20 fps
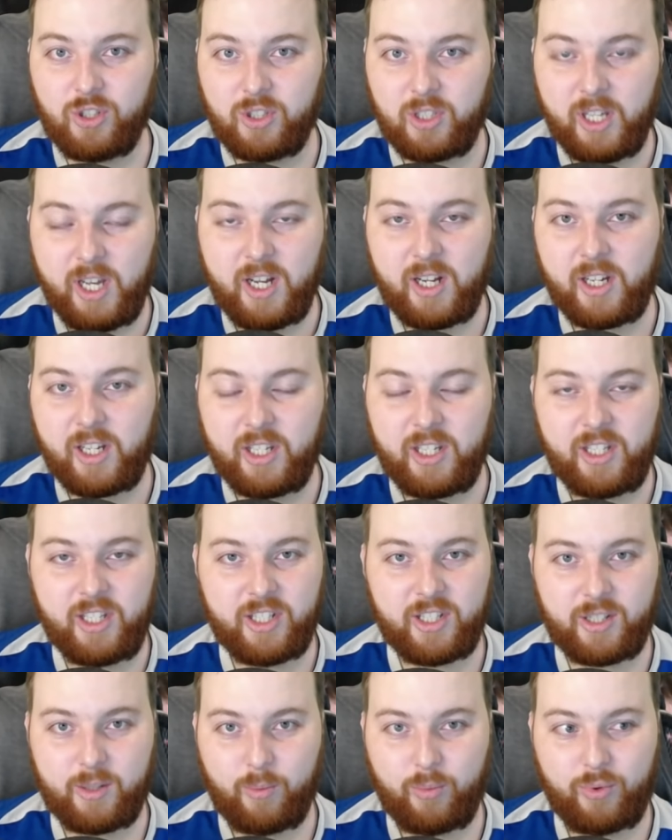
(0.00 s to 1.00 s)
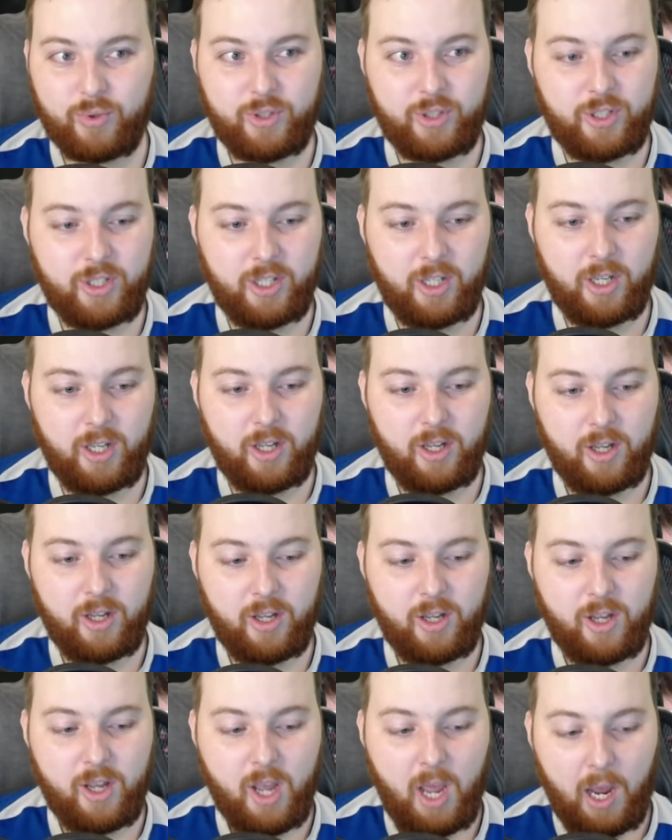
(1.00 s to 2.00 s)
так и не запустили.
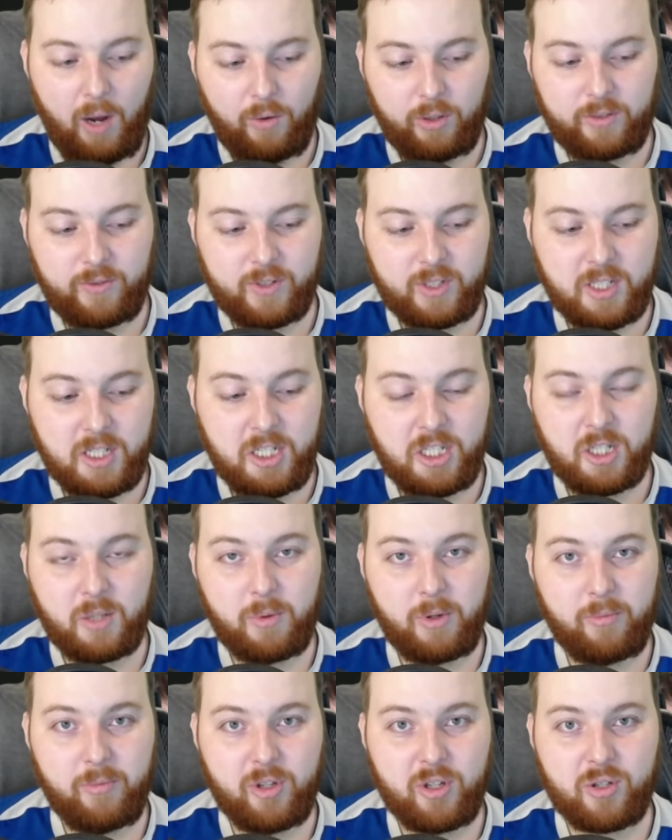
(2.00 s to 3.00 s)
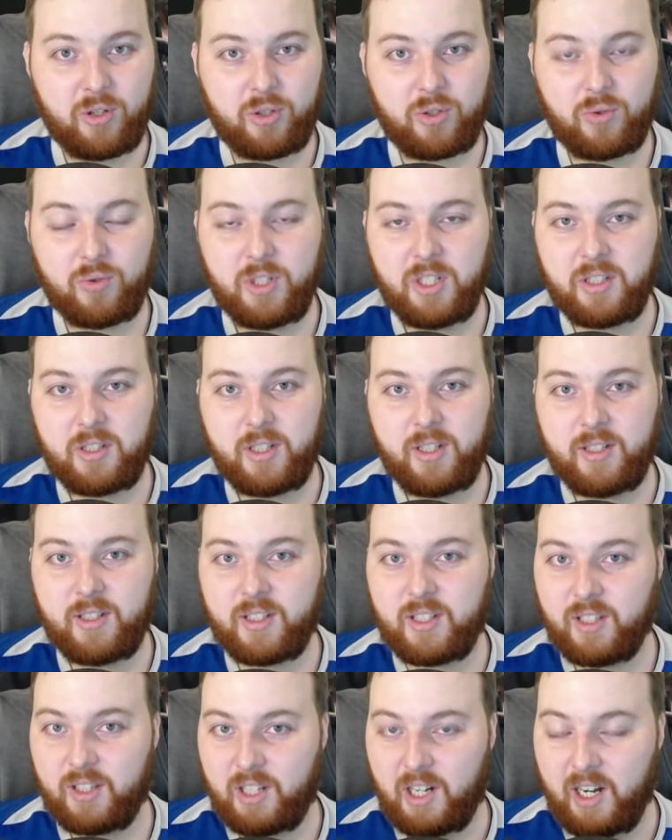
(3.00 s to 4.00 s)
Вот вы знаете, к примеру, что у нас есть
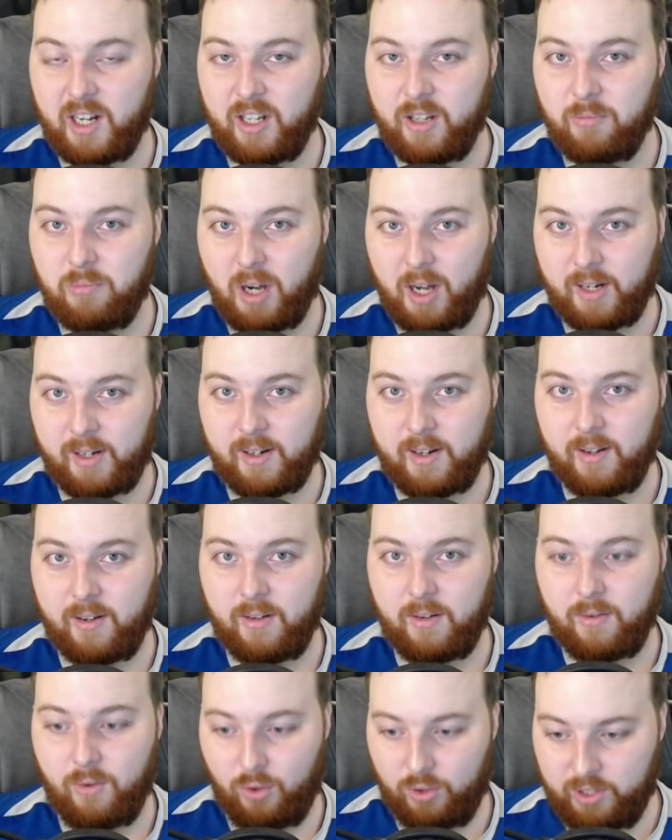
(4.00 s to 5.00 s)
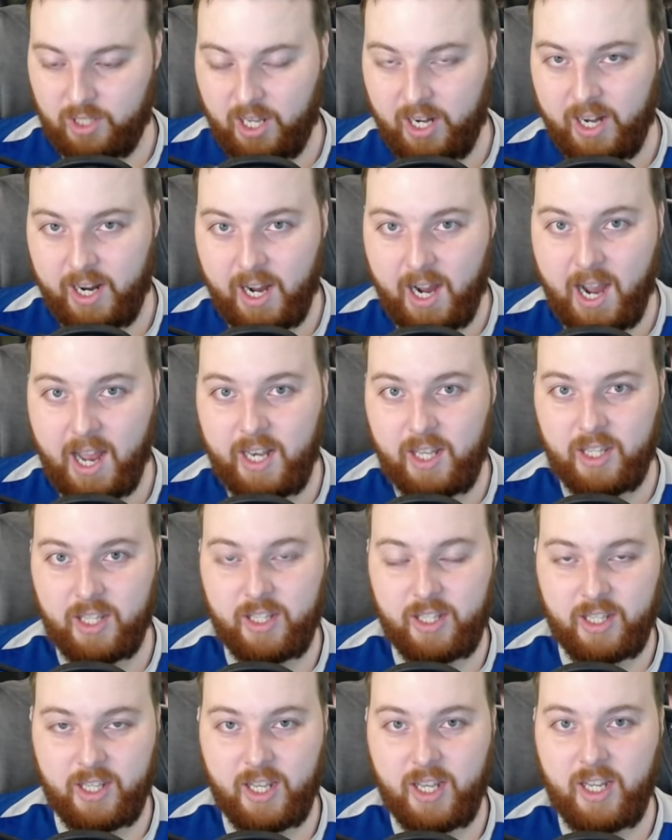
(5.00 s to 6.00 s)
центральный парк. Он реально
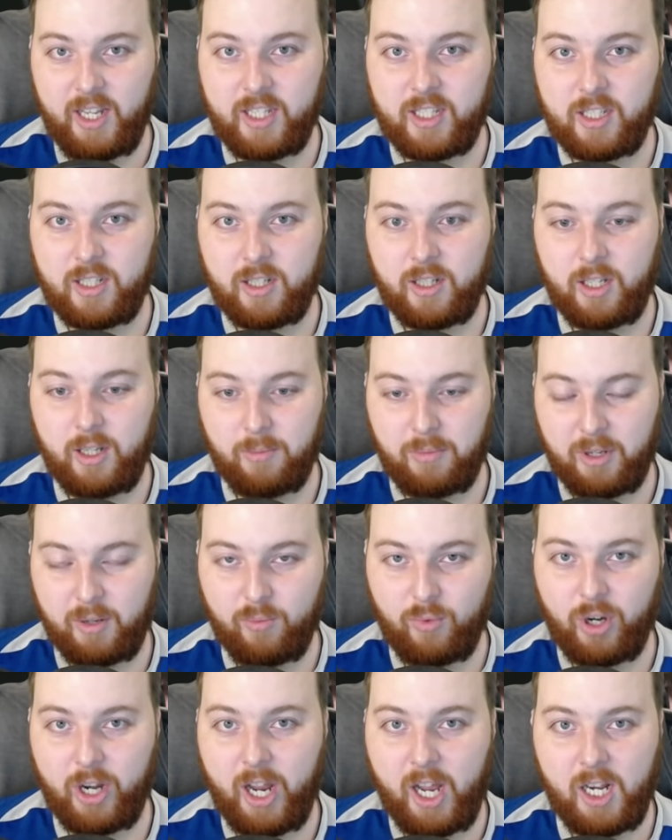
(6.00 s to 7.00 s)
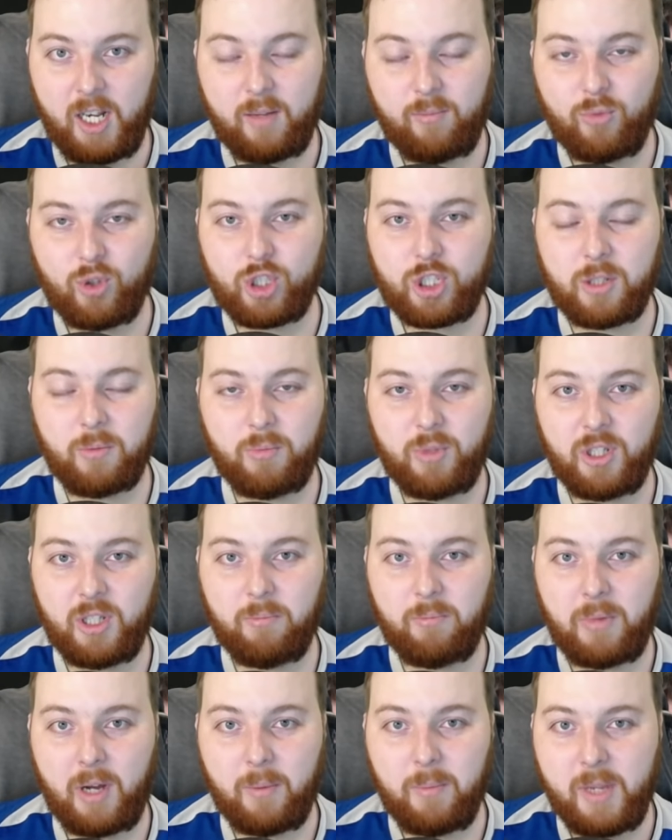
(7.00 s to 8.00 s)
есть, и по нему реально можно было
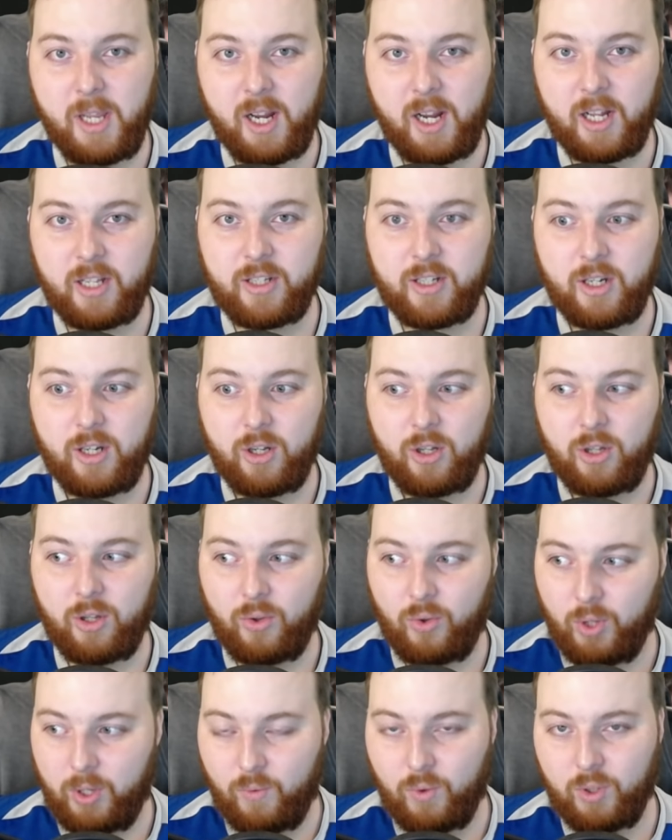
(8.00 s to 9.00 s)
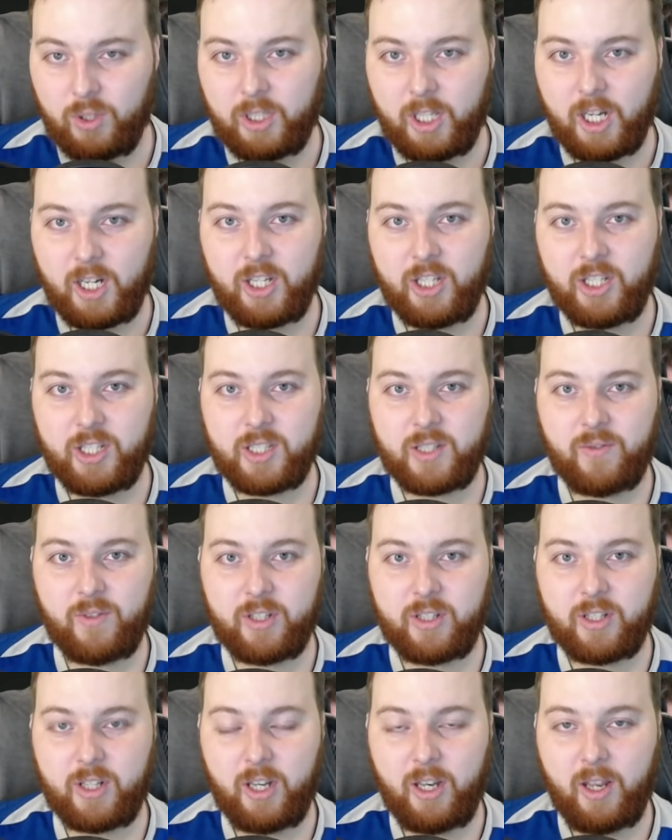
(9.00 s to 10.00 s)
побегать, но его так и не
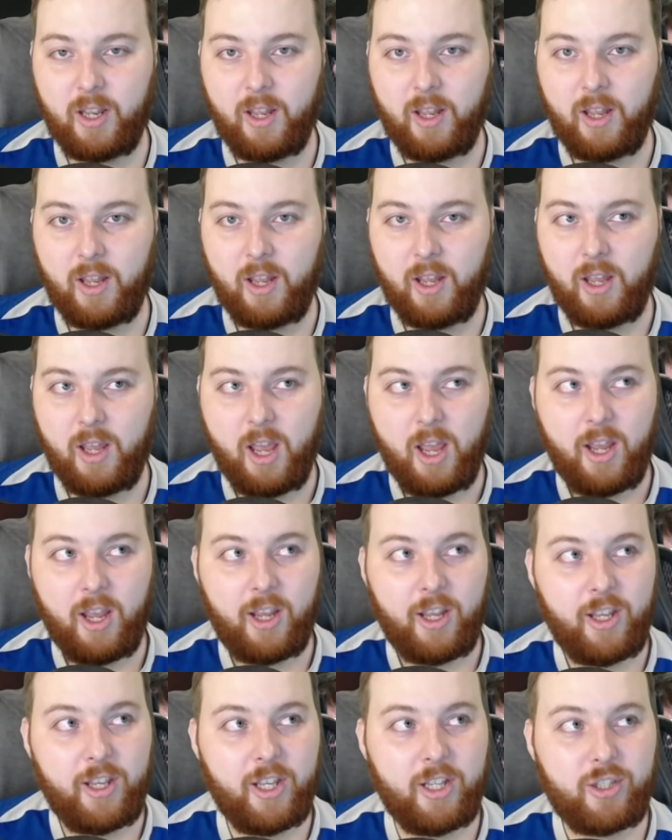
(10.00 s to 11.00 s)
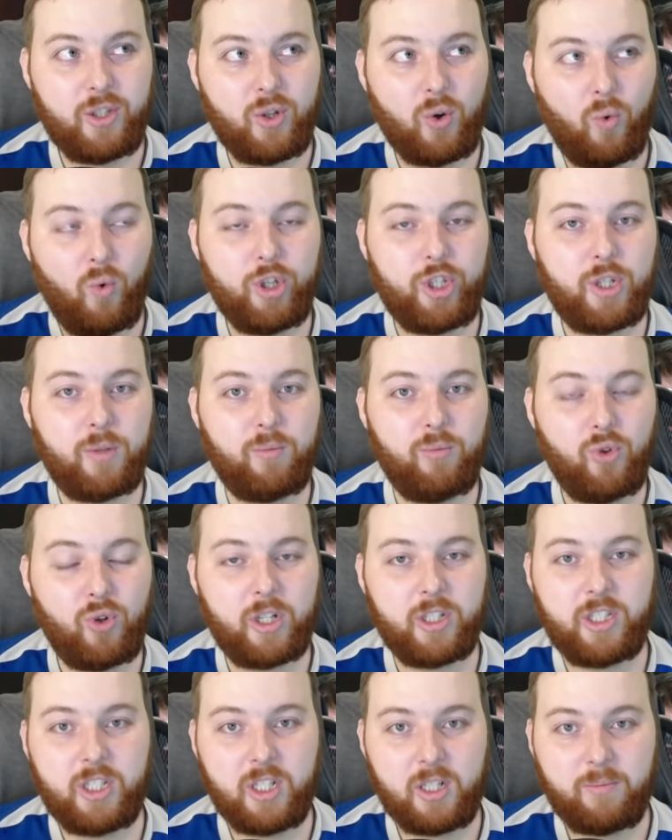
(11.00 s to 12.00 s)
завезли. И есть очень
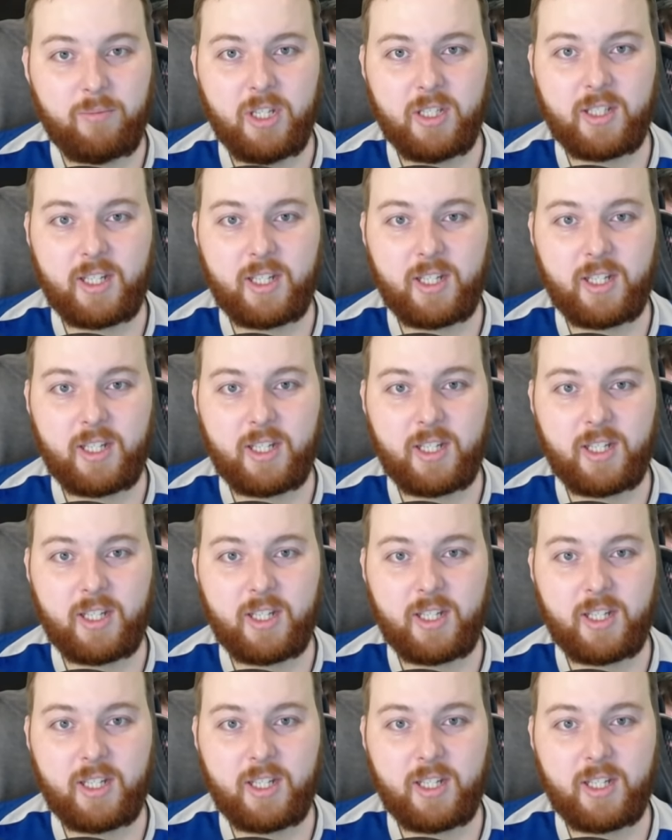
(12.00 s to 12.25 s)
много тех мест,